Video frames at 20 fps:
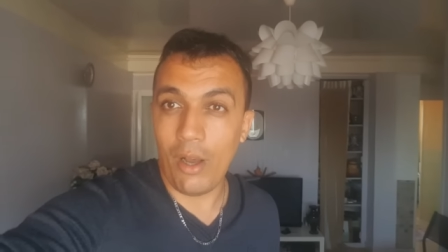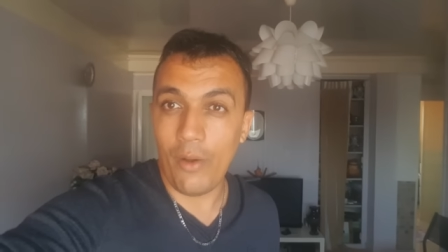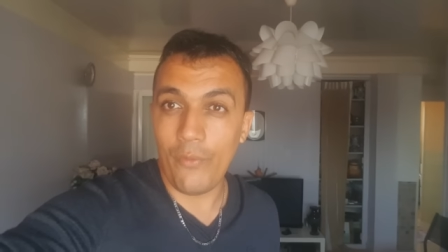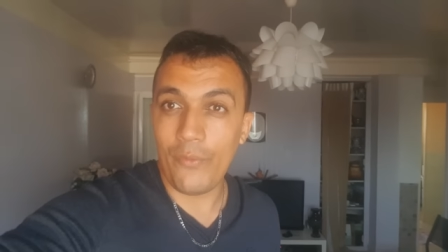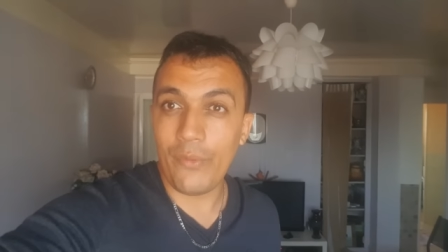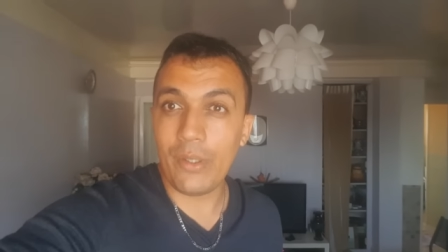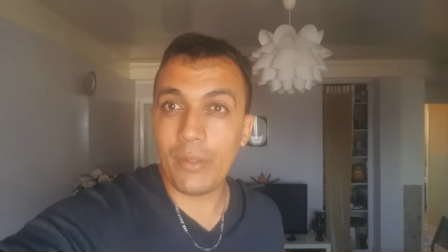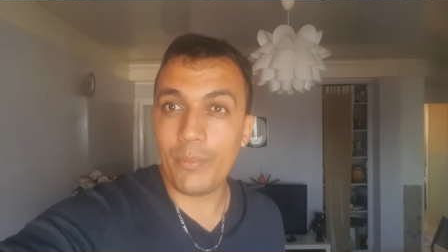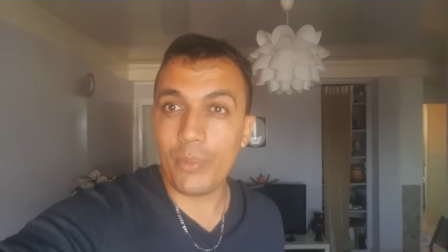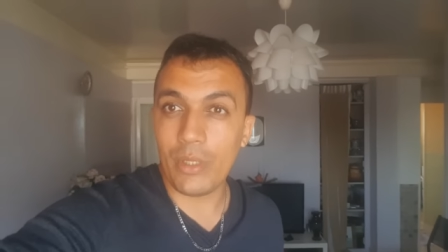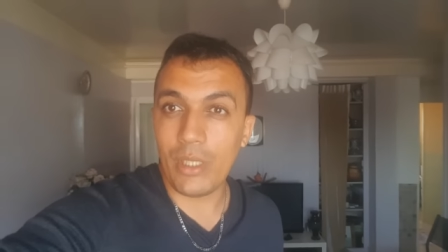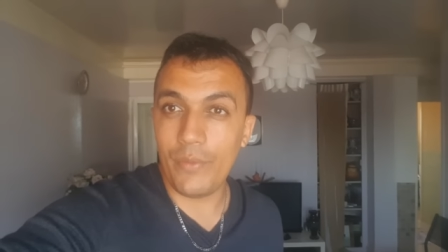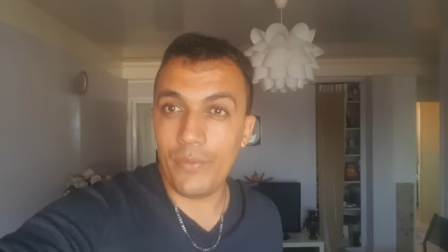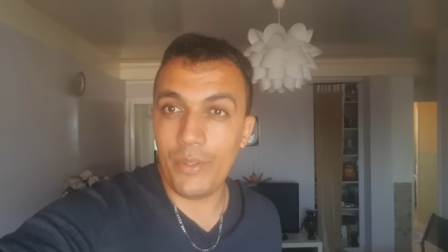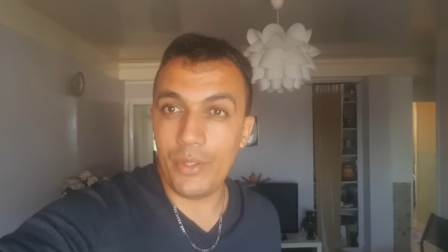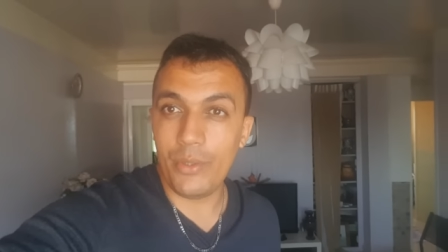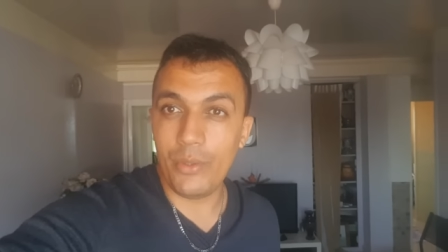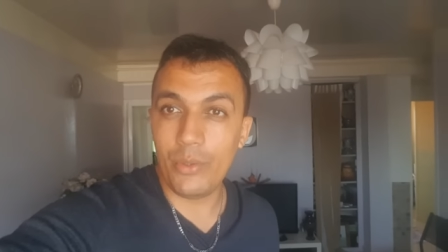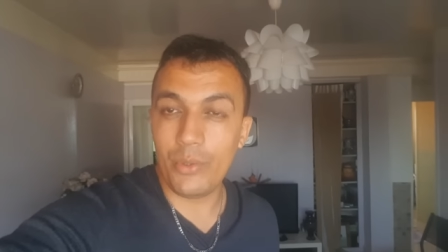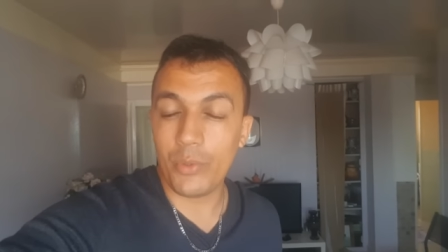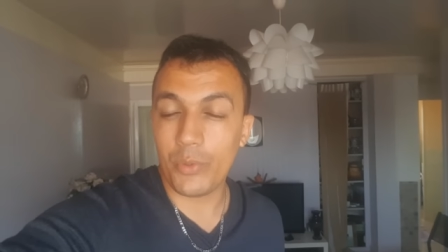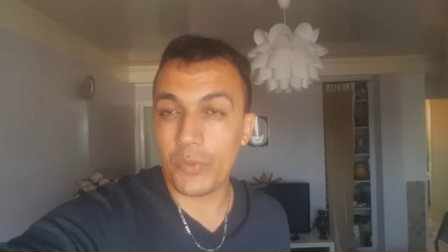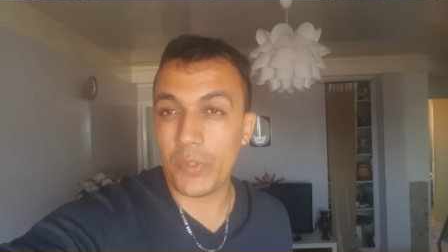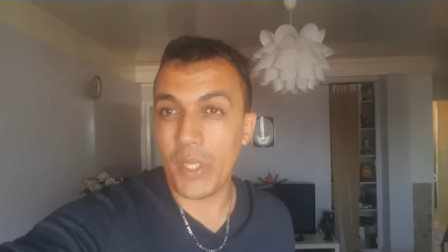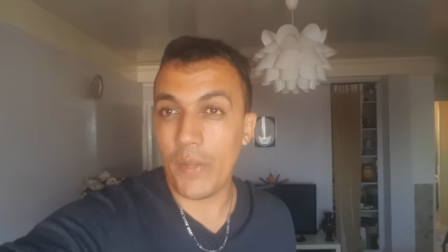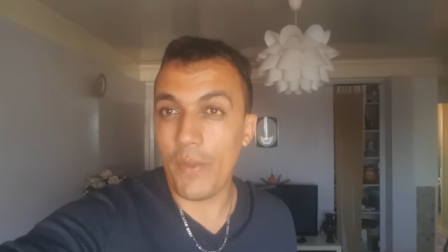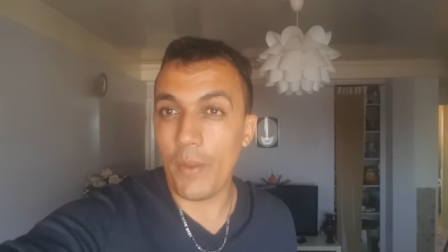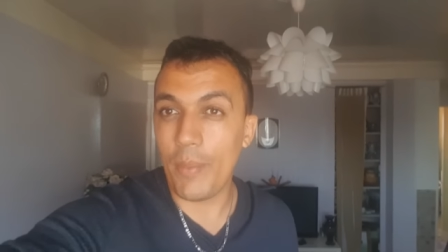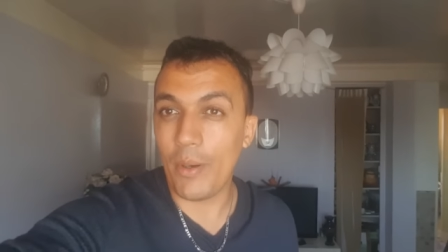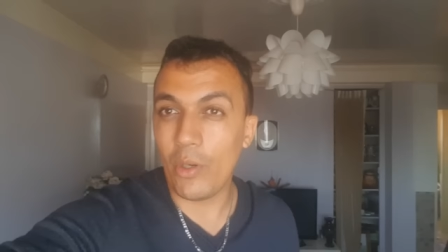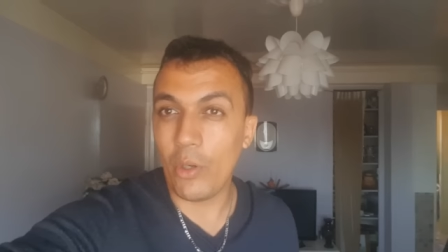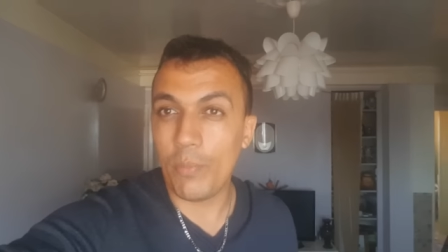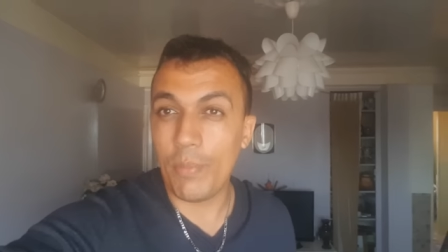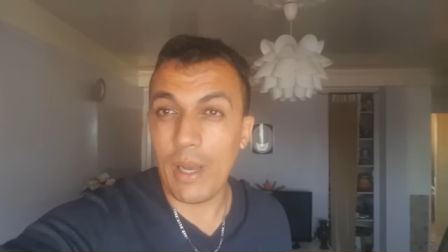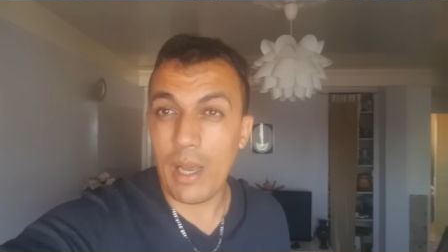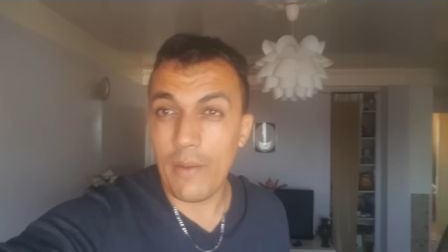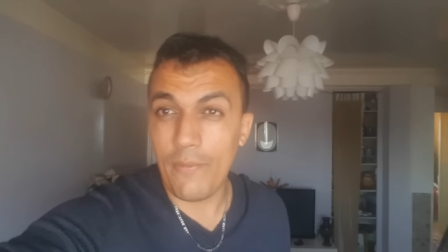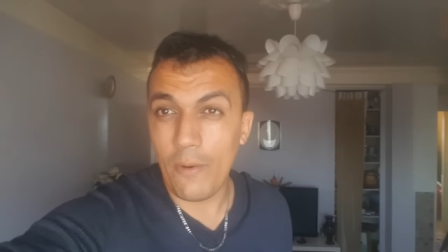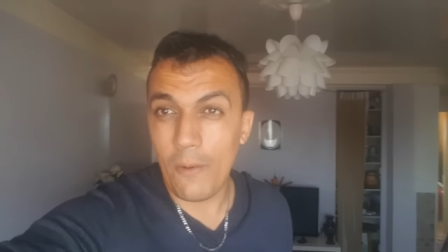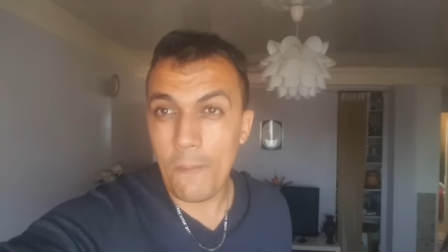enfin pour la vidéo dont je vous avais parlé
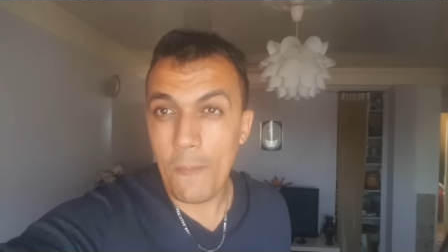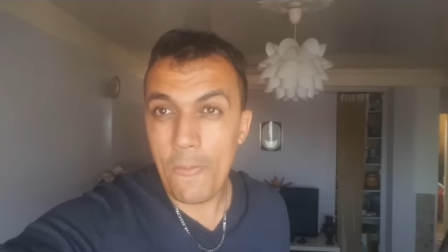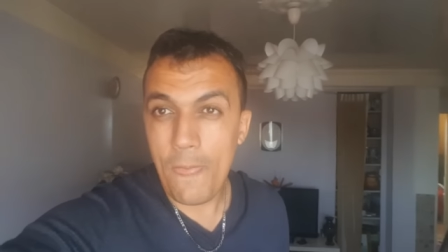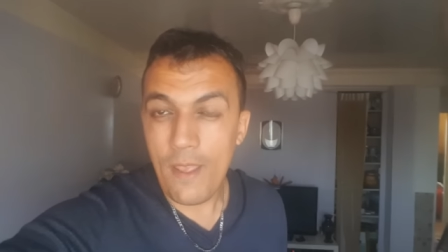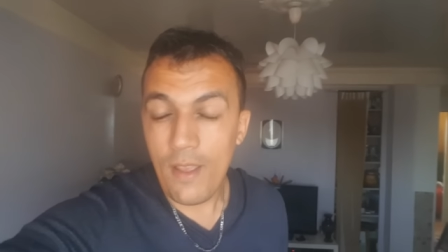auparavant.